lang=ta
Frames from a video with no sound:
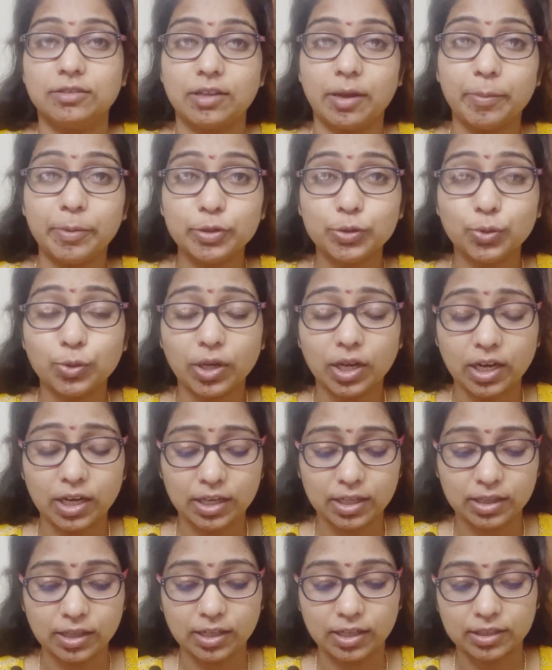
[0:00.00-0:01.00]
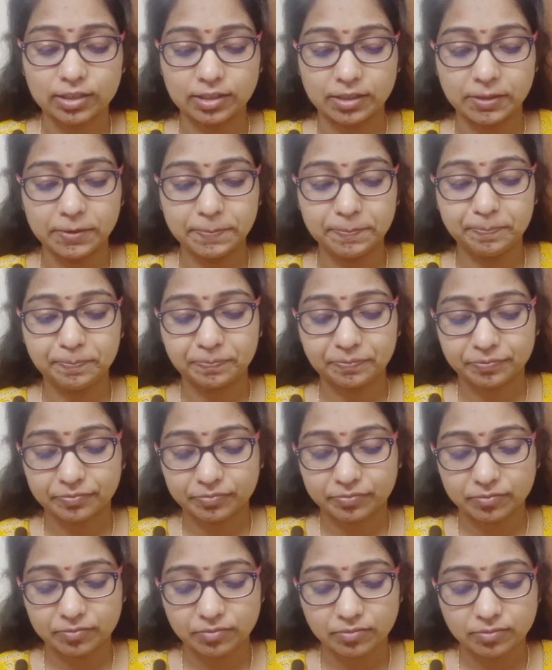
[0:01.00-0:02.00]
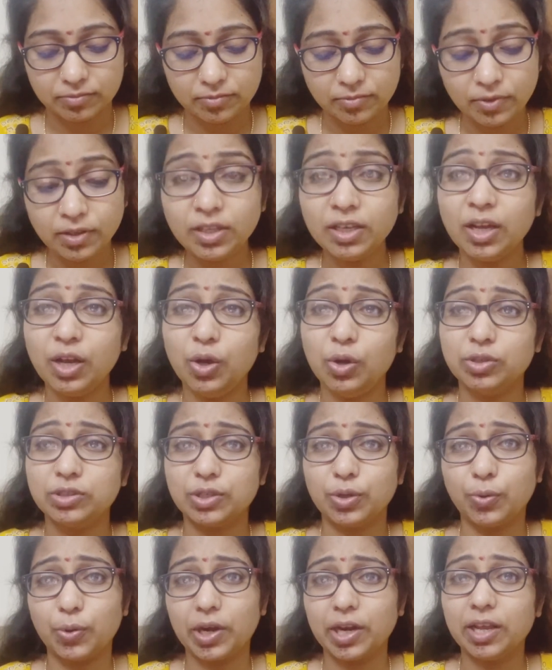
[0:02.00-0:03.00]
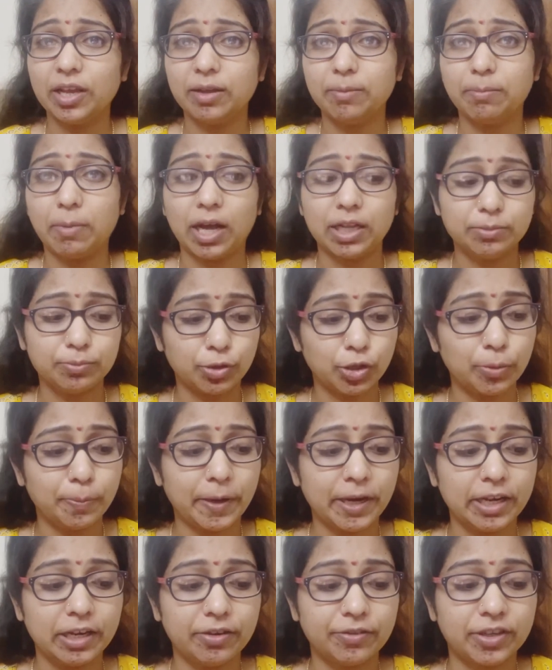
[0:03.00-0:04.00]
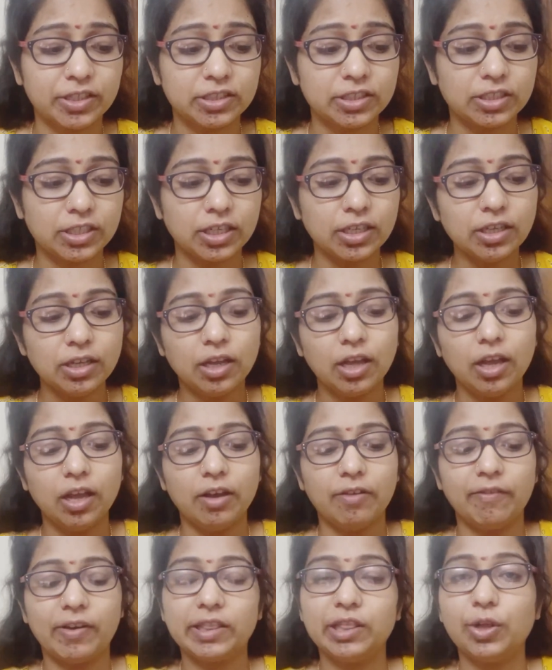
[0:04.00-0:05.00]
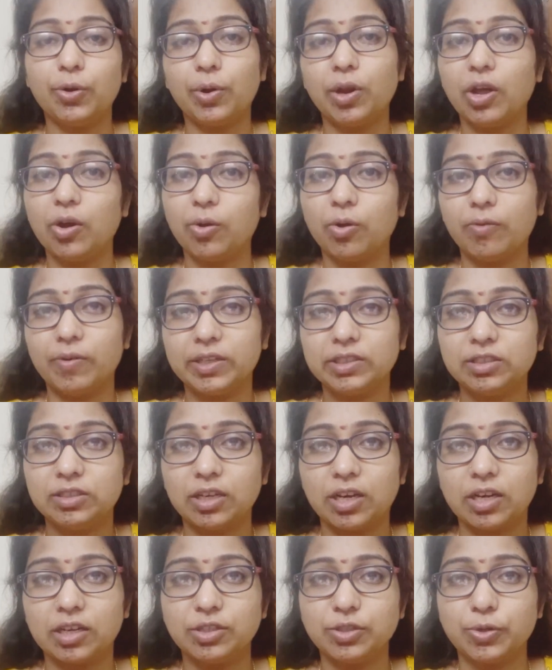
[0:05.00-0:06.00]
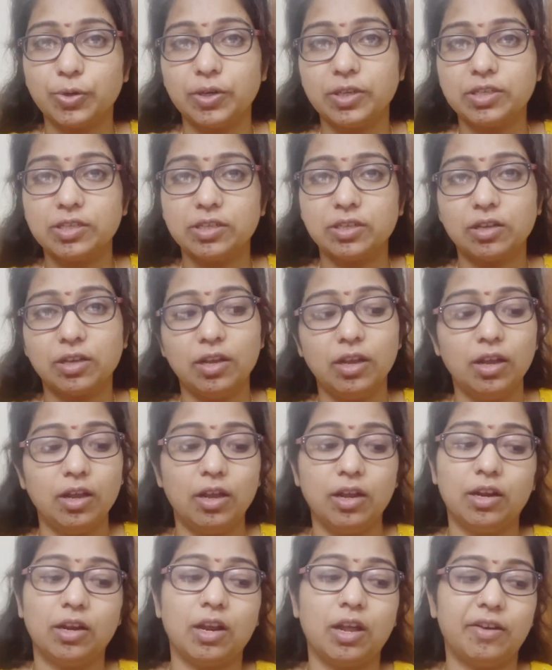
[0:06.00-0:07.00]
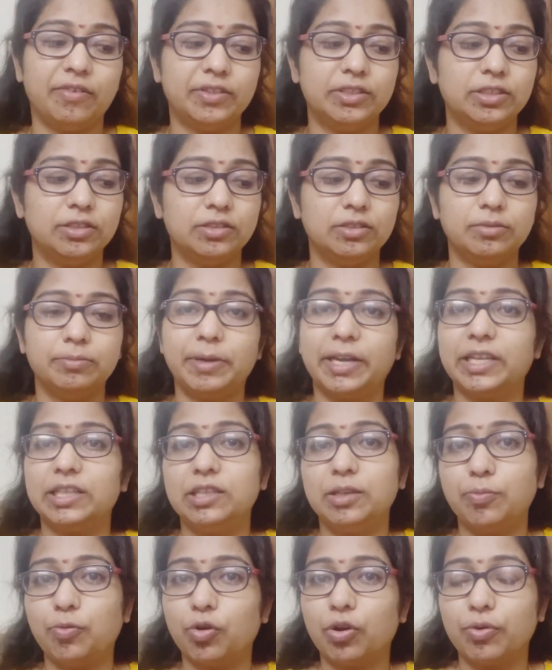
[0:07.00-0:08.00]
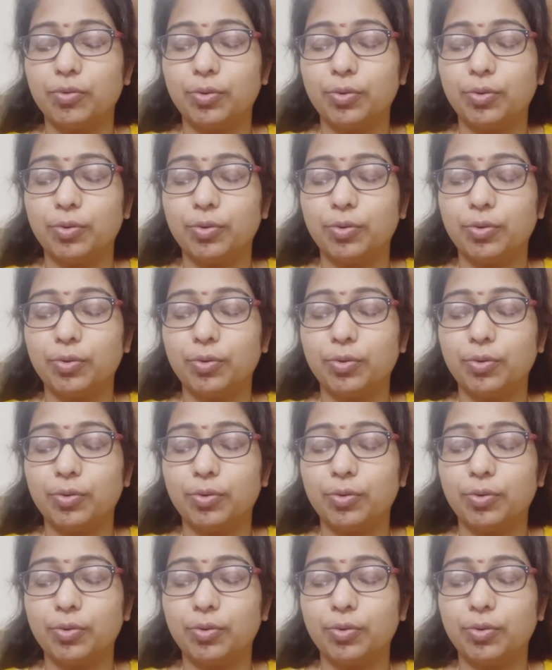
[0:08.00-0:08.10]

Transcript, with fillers: சமத்தூக்க கலக்கத்தில் இருந்தேன் சரி உடனே பாத் மட்டும் பண்ணிவிட்டு வந்துட்டேன் வந்த உடனே அவங்க வந்துட்டாங்க சொல்லிவிட்டு நான் வந்து மெஹந்தி போட